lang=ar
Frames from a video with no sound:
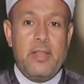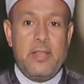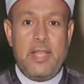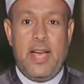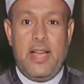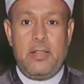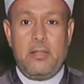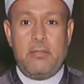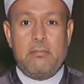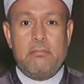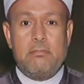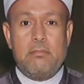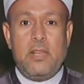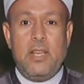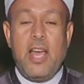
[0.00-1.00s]
يعني
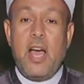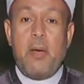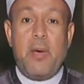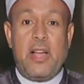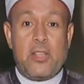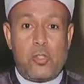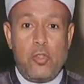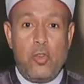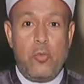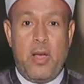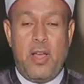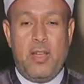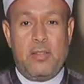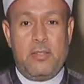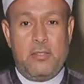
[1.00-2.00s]
لا معصوم